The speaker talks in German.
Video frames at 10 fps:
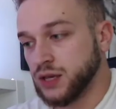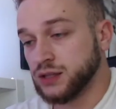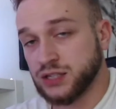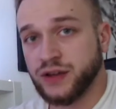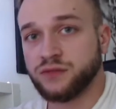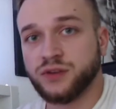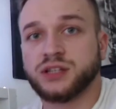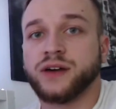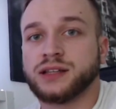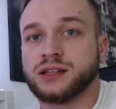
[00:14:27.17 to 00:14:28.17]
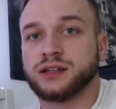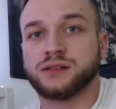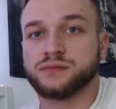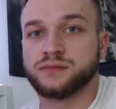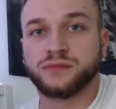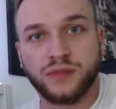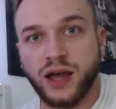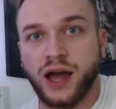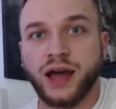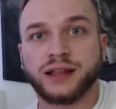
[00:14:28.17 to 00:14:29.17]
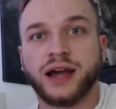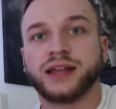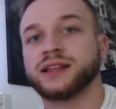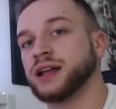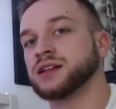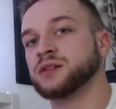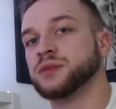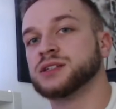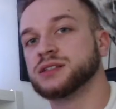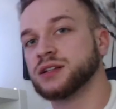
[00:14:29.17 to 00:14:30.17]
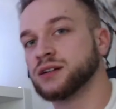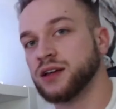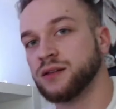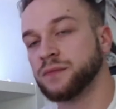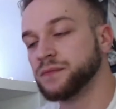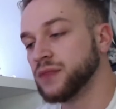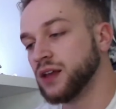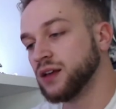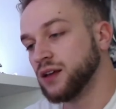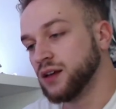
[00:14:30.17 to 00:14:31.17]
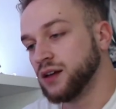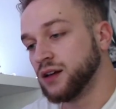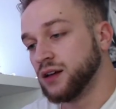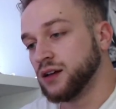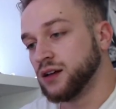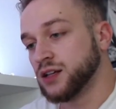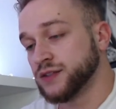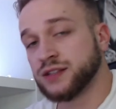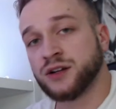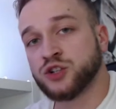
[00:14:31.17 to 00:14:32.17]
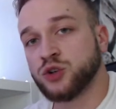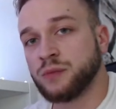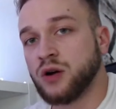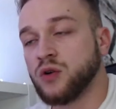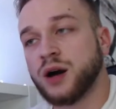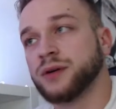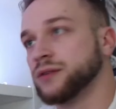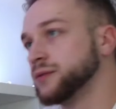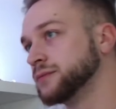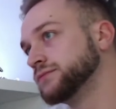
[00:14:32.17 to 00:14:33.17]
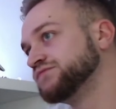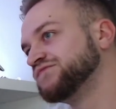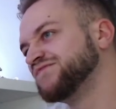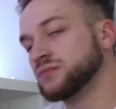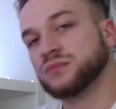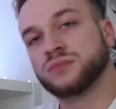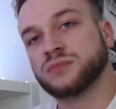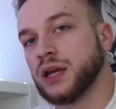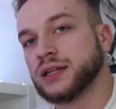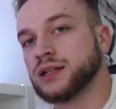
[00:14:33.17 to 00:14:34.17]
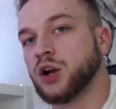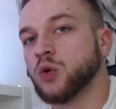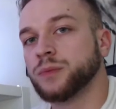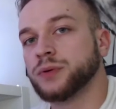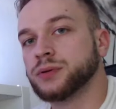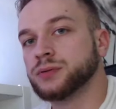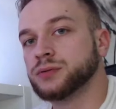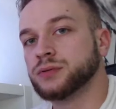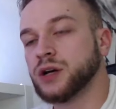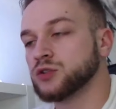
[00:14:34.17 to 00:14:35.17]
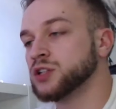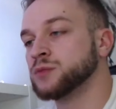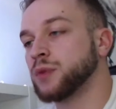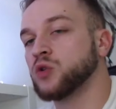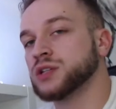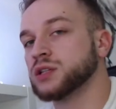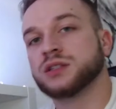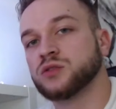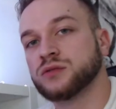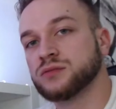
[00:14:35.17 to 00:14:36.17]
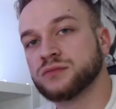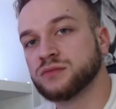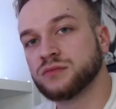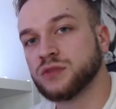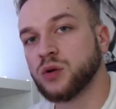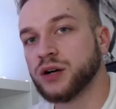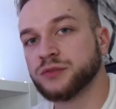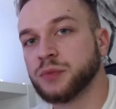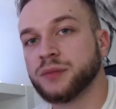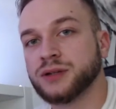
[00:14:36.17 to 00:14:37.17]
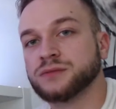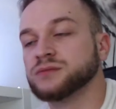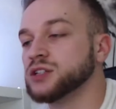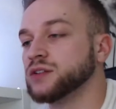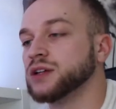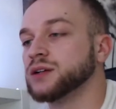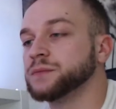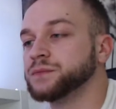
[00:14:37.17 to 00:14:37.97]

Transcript: Deswegen wird er weiter dann an einen anderen Besitzer gehen. Es war zwar ein schöner Bau, aber ich glaube, also ich brauche es jetzt nicht dauerhaft bei mir. Deswegen.